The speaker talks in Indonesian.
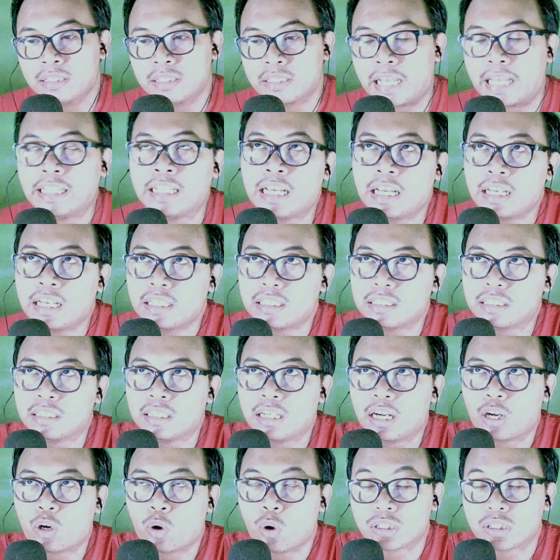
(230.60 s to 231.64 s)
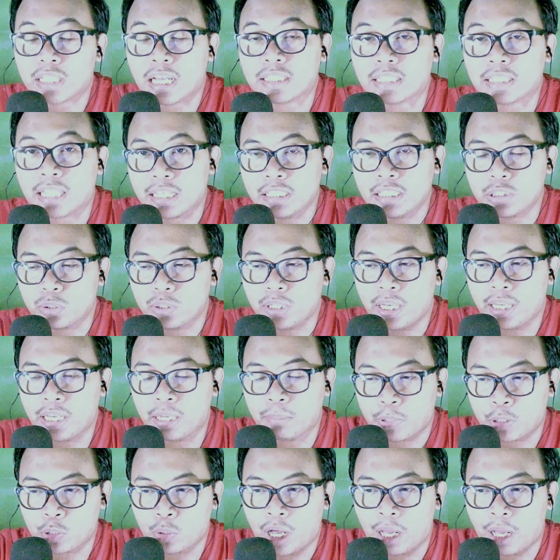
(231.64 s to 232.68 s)
kayak uh, eh, kota tadi tuh ya yang
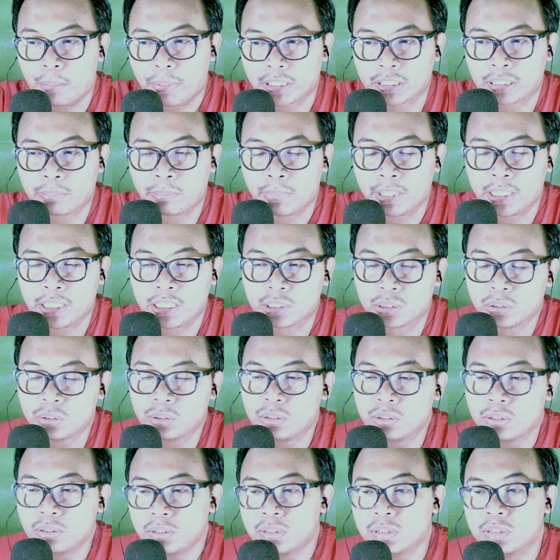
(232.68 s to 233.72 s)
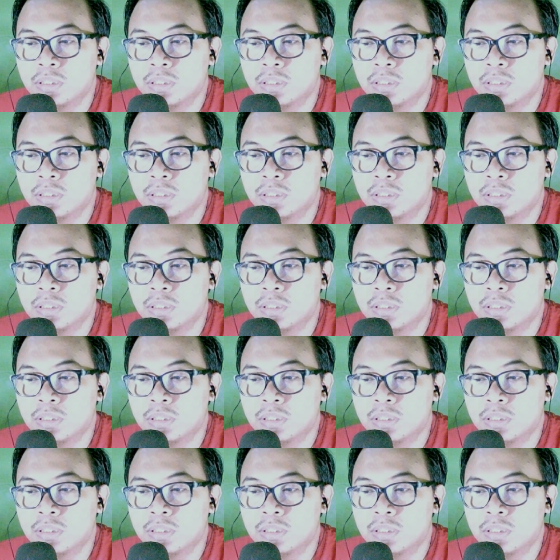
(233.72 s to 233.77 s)
penuh apartemen itu.